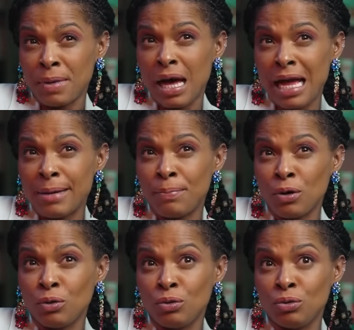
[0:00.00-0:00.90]
à
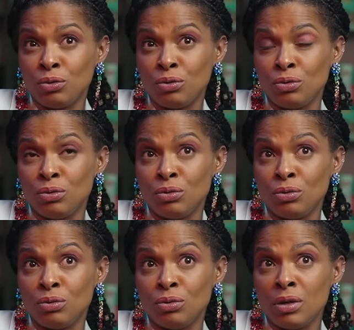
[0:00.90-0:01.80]
l'époque
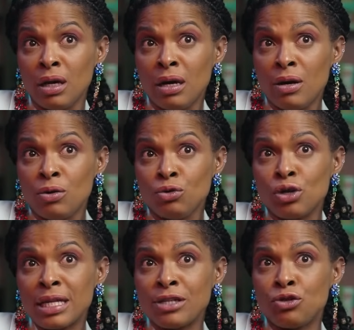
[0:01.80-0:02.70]
où, où
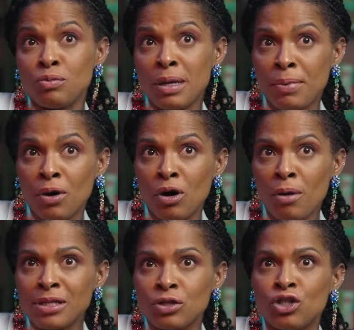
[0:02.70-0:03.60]
je n'assumais pas
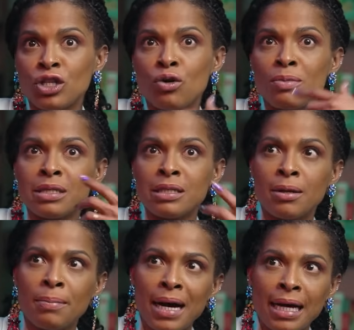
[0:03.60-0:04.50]
encore, parce que j'ai commencé
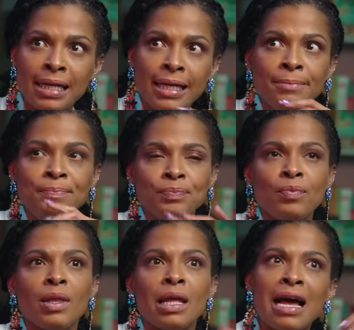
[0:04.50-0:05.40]
à en parler
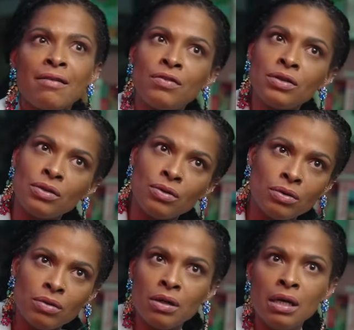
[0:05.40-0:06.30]
avant
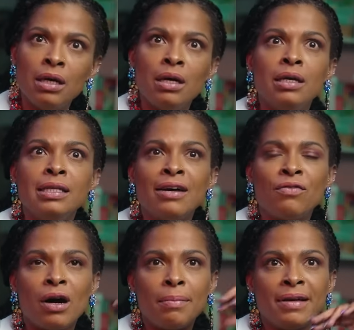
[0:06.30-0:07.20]
de
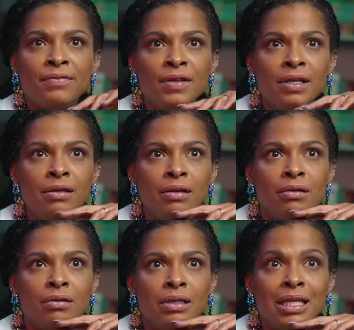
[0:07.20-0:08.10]
d'avoir ma fille,
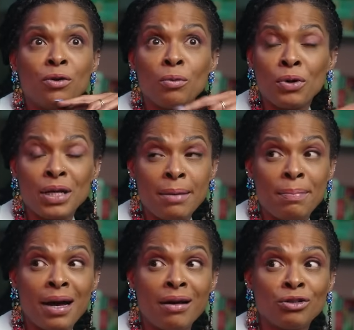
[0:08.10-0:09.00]
euh, il comprenait
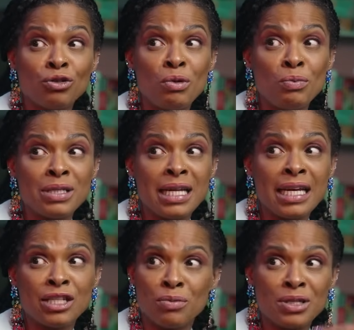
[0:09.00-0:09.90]
pas quand on me posait
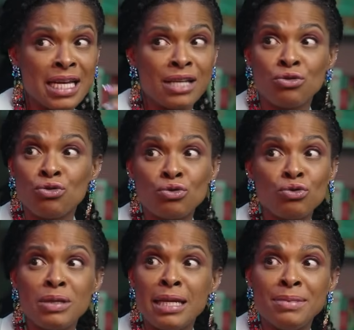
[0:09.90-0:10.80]
les questions, parce qu'il y a toujours
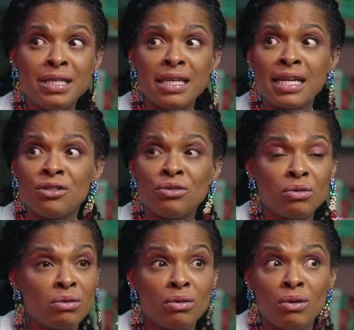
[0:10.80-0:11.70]
toutes les petites
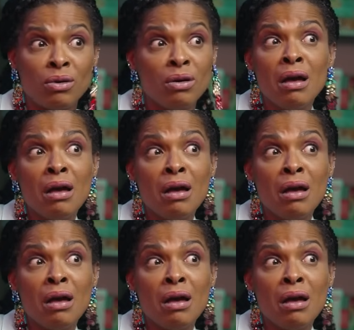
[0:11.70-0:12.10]
questions qui euh,